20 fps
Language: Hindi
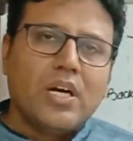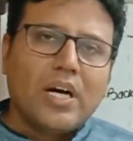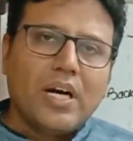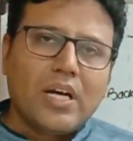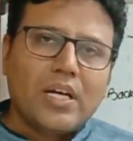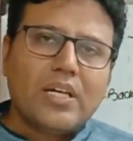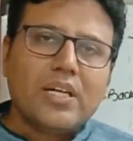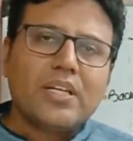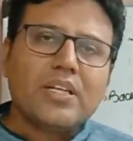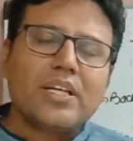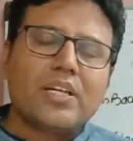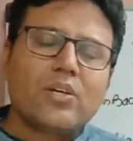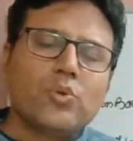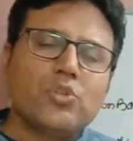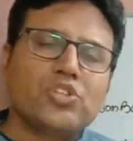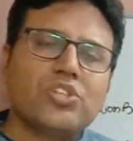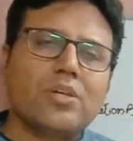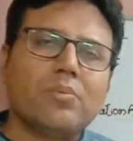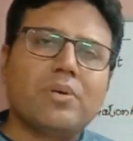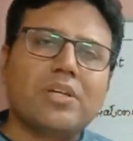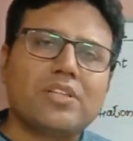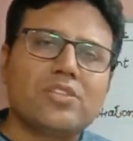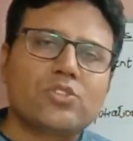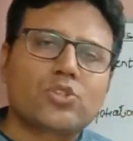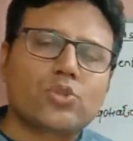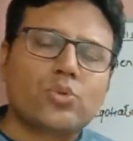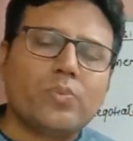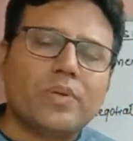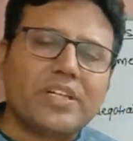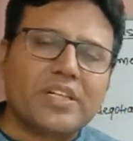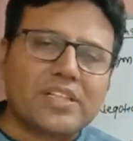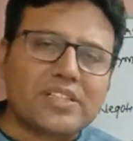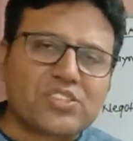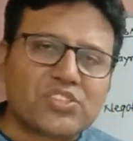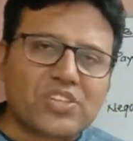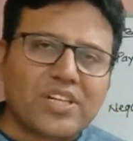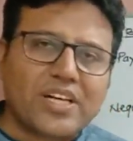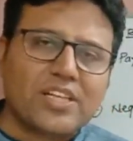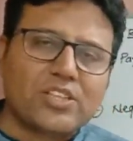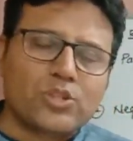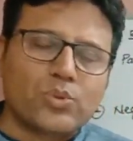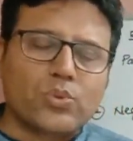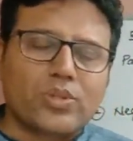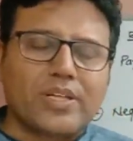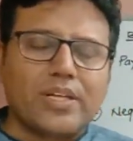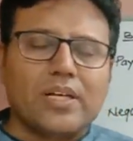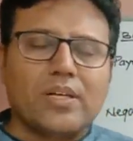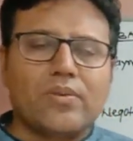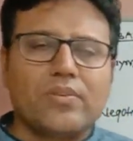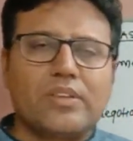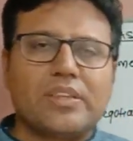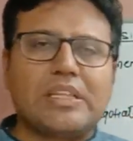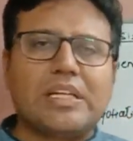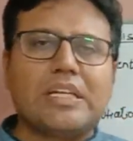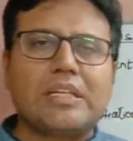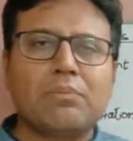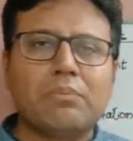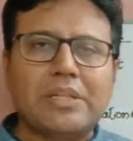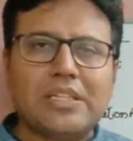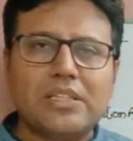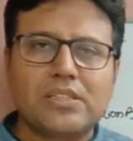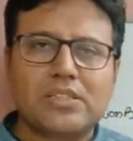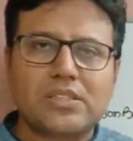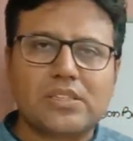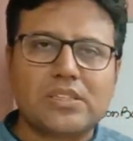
अगर नेगोशिएबल इंस्ट्रूमेंट डिस्चार्ज हो गया दैट मीन्स